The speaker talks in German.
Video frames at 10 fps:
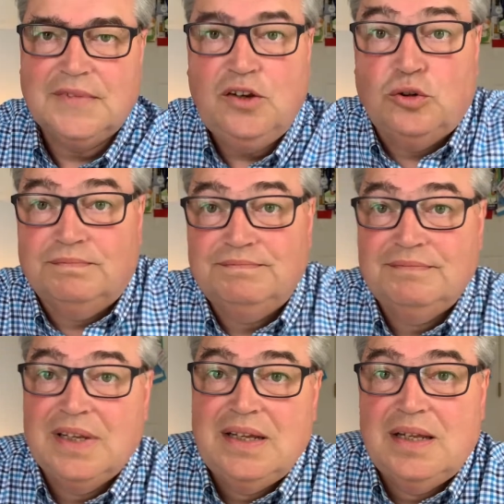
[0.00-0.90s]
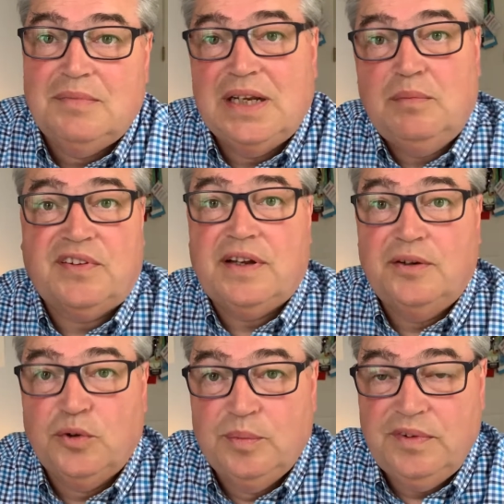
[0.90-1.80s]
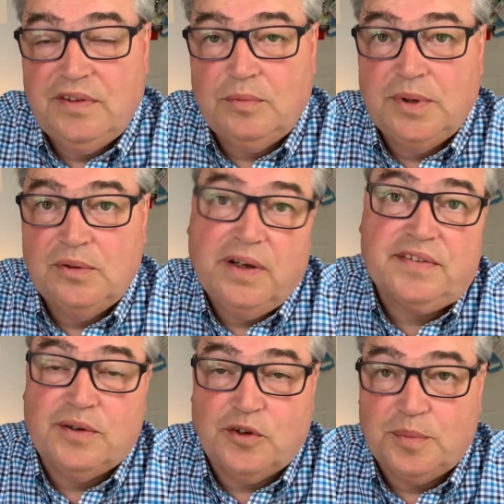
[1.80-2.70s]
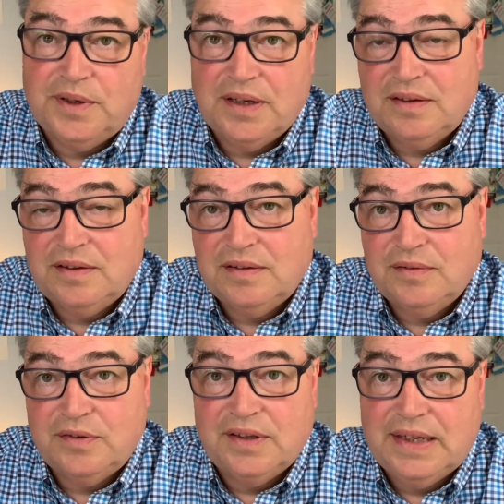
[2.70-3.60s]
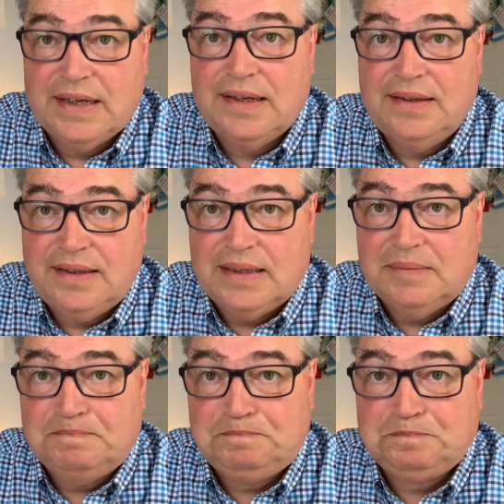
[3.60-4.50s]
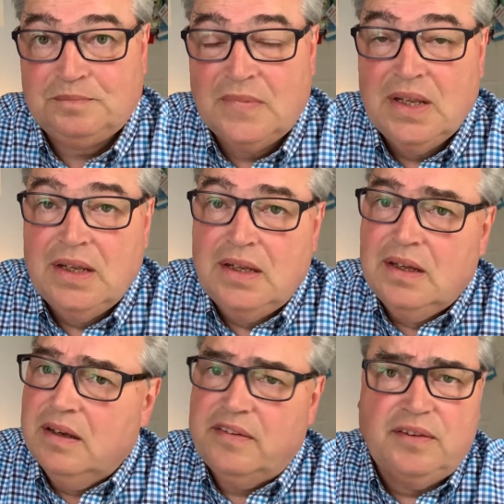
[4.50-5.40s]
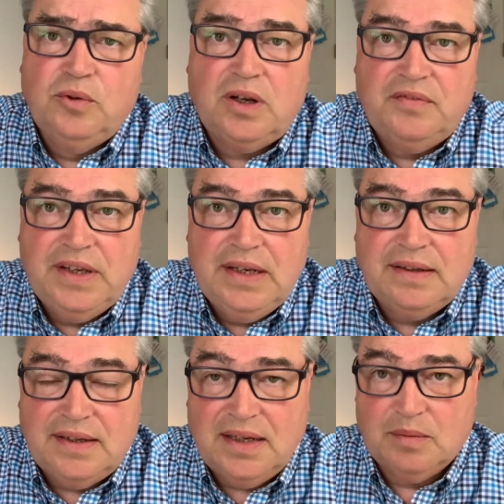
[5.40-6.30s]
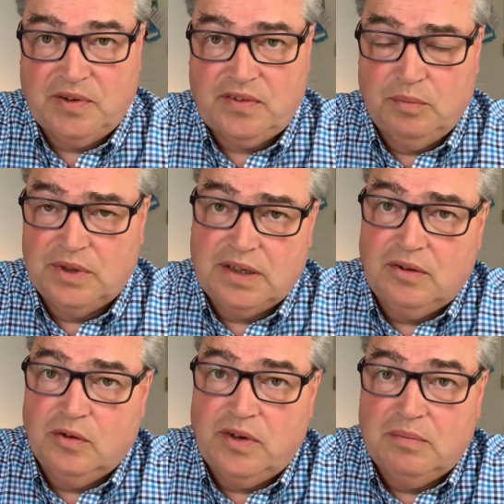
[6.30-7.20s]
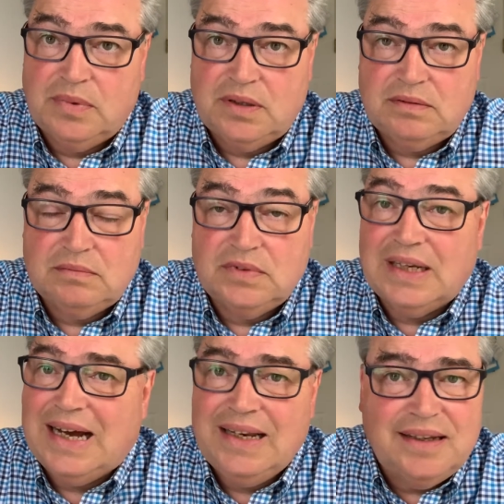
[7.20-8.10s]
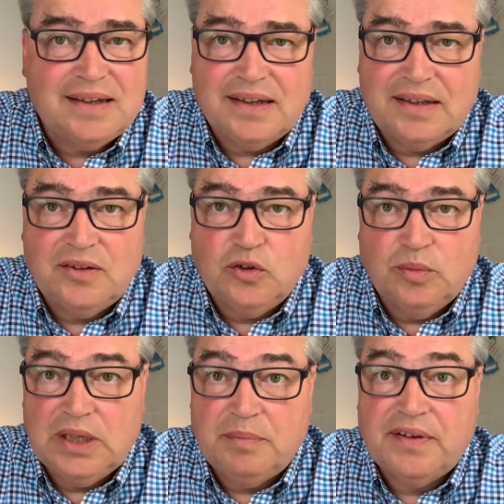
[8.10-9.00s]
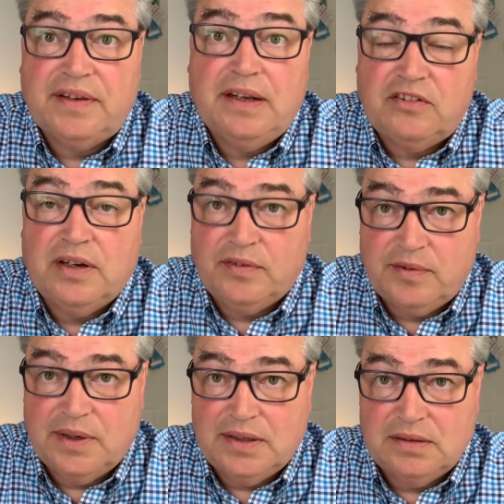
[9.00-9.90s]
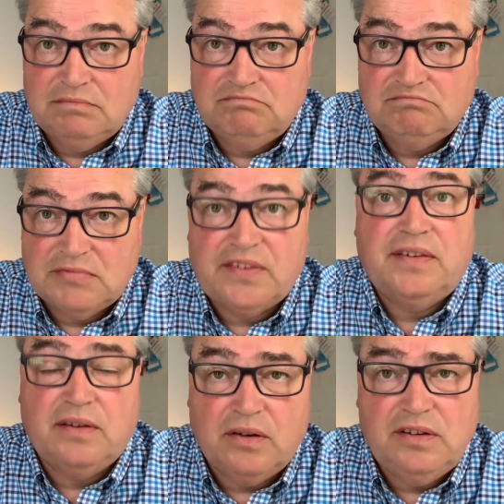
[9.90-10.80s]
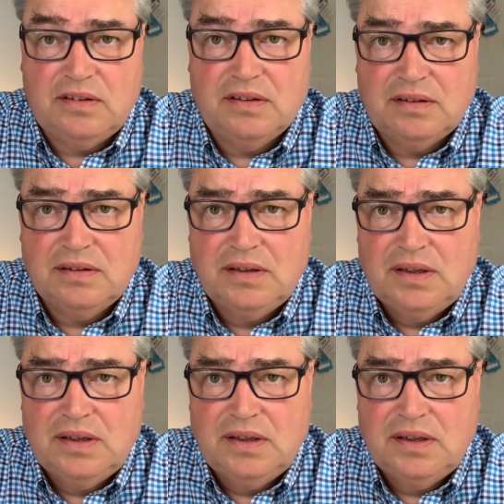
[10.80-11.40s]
Hallo, mein Name ist Karl Dömens, ich bin der US-Korrespondent von RND. Es sind nur noch wenige Tage bis zum 3. November und alle reden über die Präsidentschaftswahl. Das ist auch richtig.